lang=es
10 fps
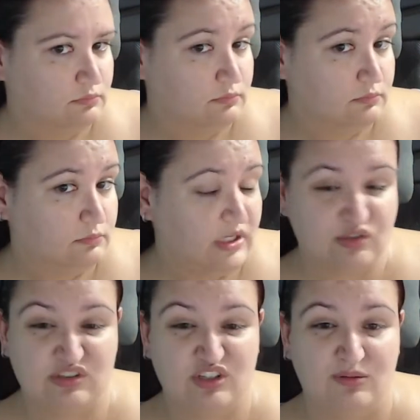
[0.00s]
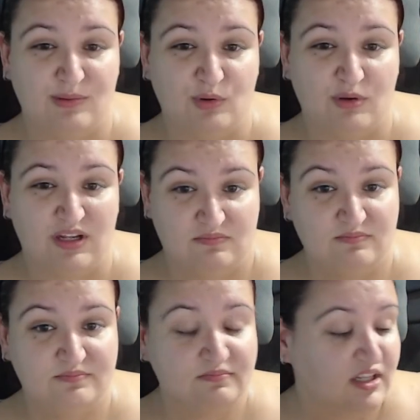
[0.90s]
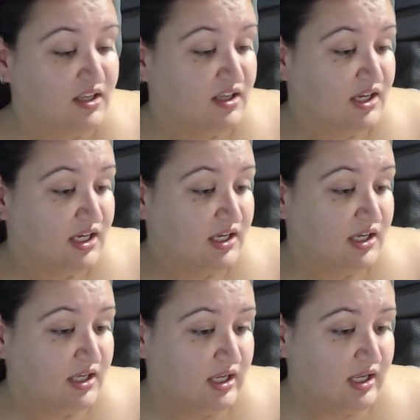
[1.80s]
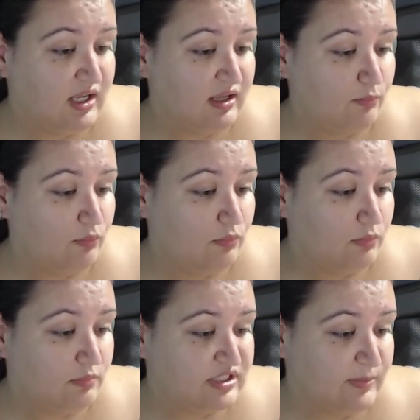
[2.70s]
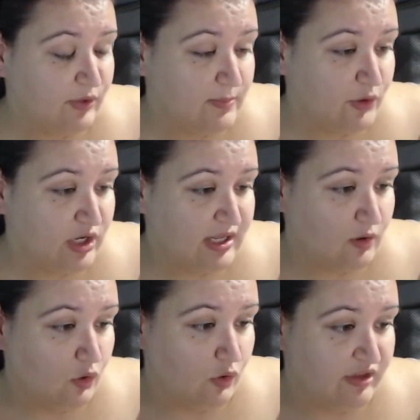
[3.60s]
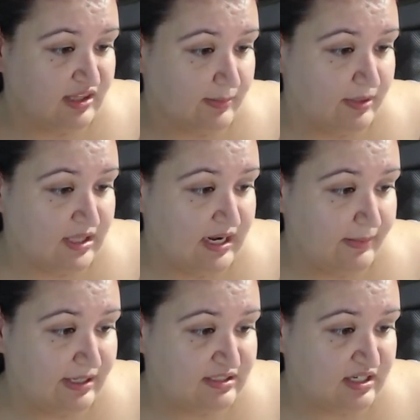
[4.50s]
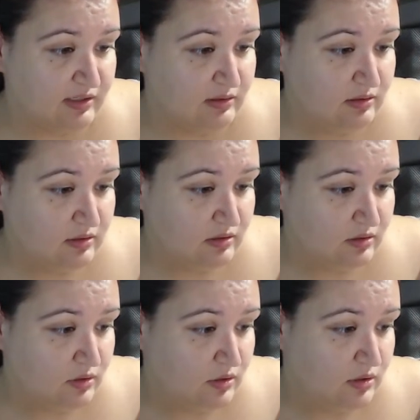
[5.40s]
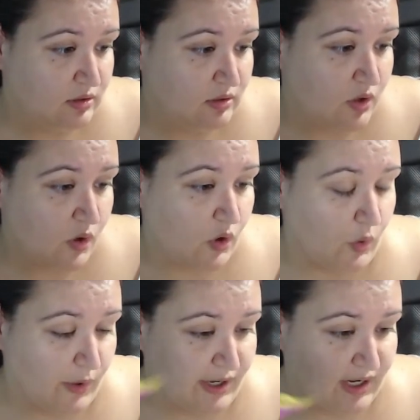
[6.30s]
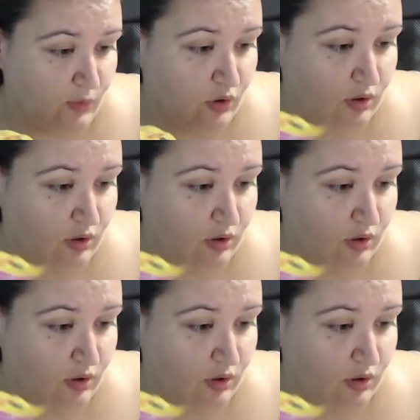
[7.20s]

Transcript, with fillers: eso ha sido mi móvil. Em, se puede poner o directamente en la mancha o en remojo